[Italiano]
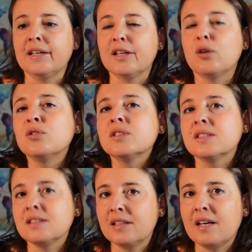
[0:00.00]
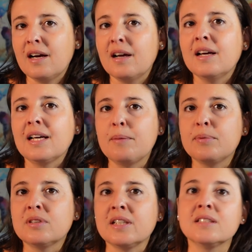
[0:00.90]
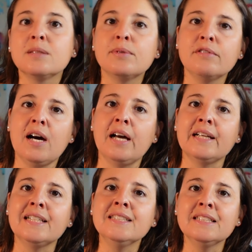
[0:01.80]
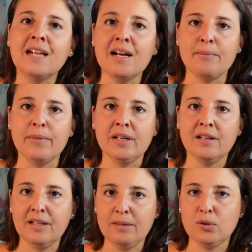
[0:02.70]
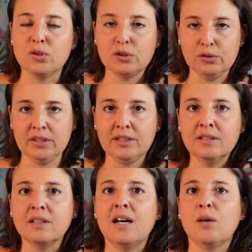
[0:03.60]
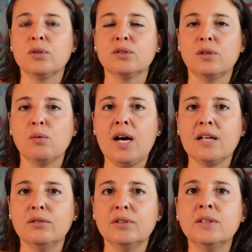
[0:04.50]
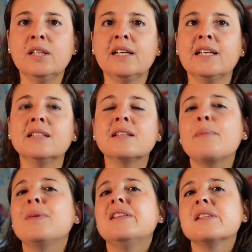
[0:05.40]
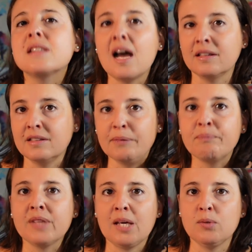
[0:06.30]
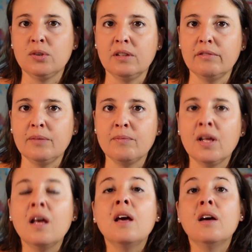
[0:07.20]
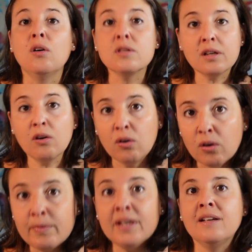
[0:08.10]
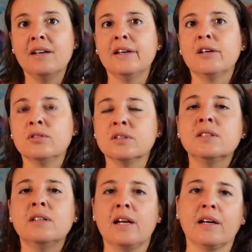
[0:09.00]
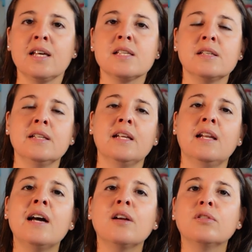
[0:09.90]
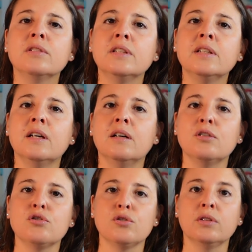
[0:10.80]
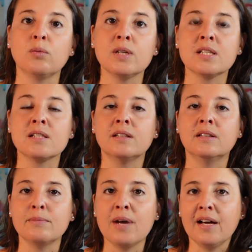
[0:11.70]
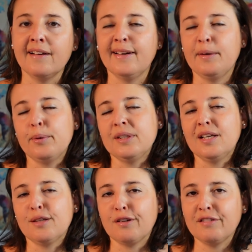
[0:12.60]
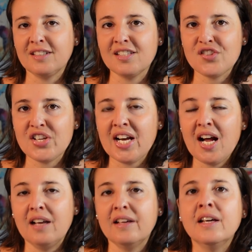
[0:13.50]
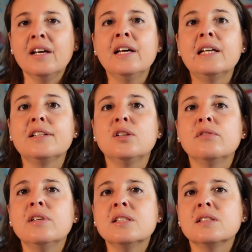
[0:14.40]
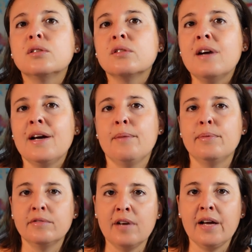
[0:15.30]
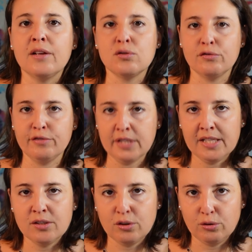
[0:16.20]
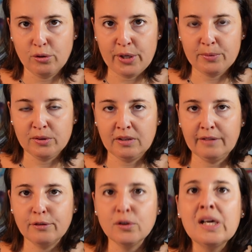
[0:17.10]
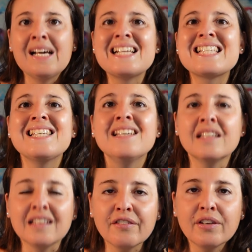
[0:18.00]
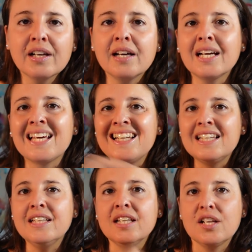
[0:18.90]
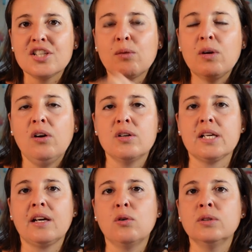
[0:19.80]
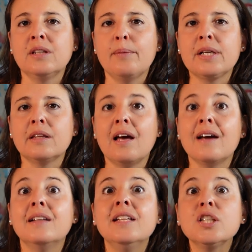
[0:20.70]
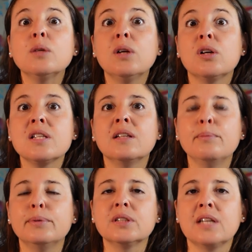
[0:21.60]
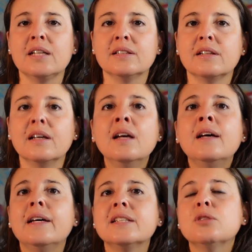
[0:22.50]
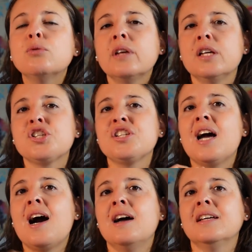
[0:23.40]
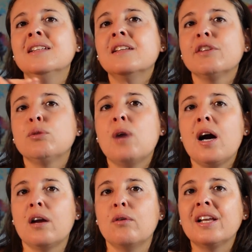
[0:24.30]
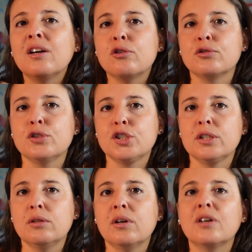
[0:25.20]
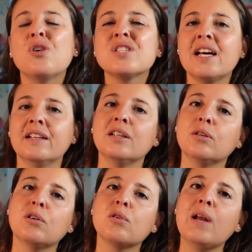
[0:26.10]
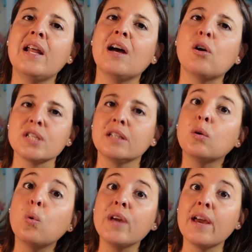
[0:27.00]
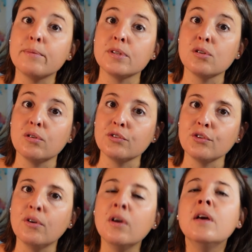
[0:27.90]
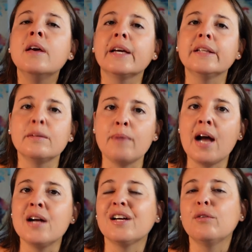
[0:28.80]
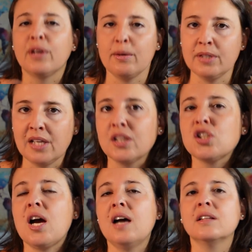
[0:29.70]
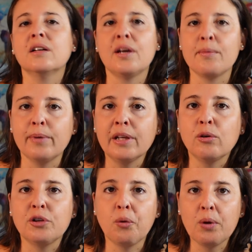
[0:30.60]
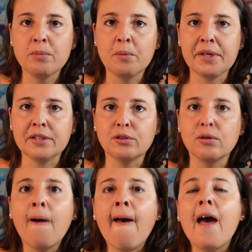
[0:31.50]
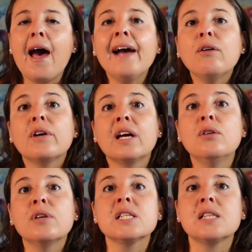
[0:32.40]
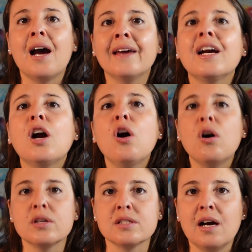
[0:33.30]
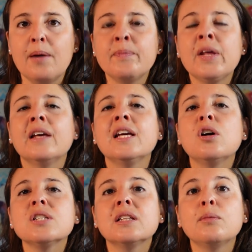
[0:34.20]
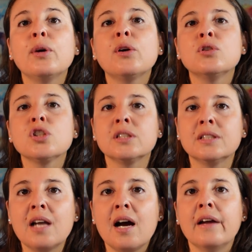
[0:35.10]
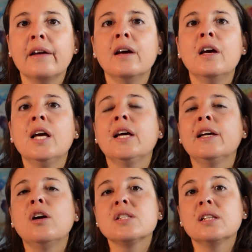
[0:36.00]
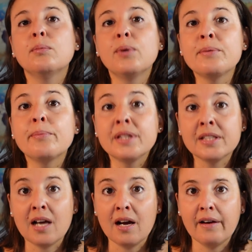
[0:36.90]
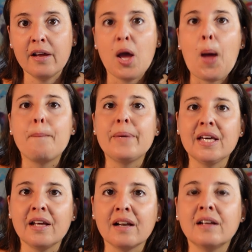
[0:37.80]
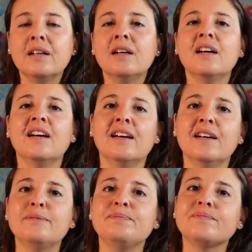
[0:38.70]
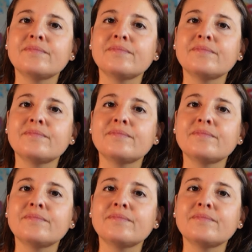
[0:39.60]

eh, considera che potresti provare entrambe le emozioni a questo riguardo, eh? entrambi gli stati emotivi. Così come eh, considera che se nell'arco di oggi, di questa settimana e poi della tua vita in generale, ti dovessi trovare a provare sofferenza o dolore emotivo, significa che lì c'è qualcosa che conta per te, lì c'è qualcosa di importante e se tu riesci a individuarlo, a riconoscerlo, a cos'è di qual è la cosa di cui hai bisogno, che ti manca o che è minacciata, che è in pericolo in quel momento, ecco che allora sai cosa, in cosa ti puoi concentrare, in cosa ti puoi impegnare per eh,